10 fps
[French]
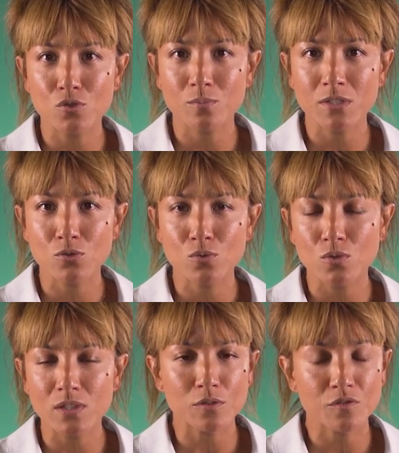Je me dis juste,
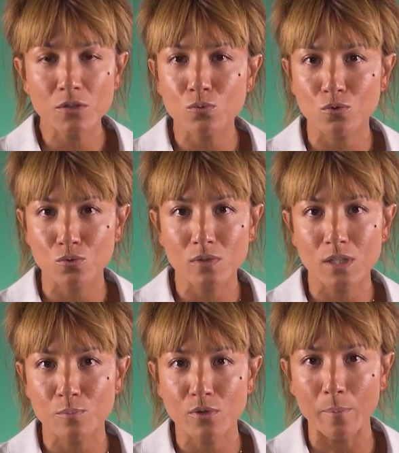ok, fais ton truc,
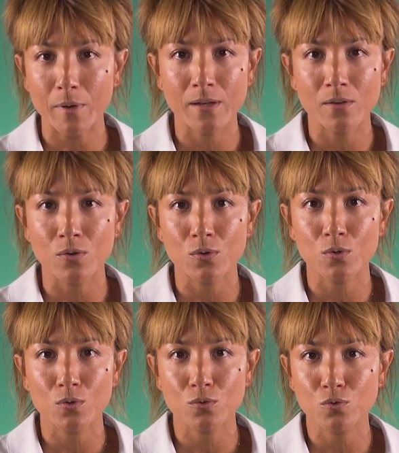et puis après,
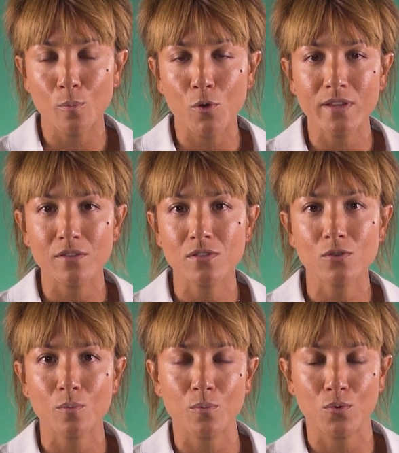euh, tu reprends ta vie
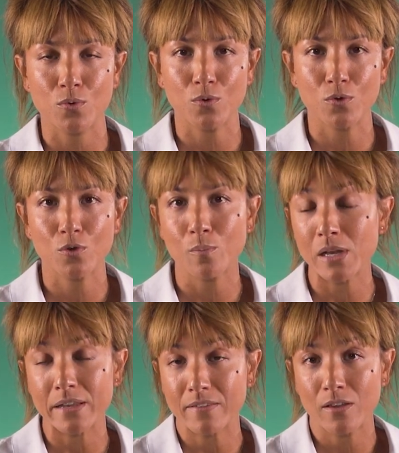comme, euh, comme
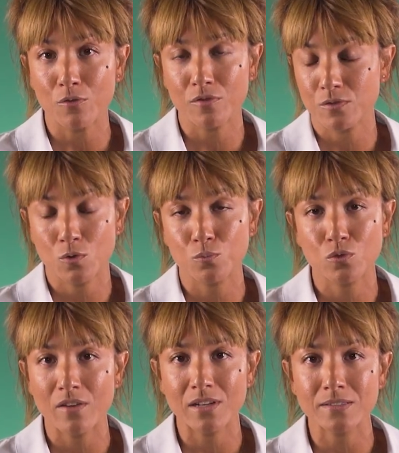elle était, en fait, comme tu l'avais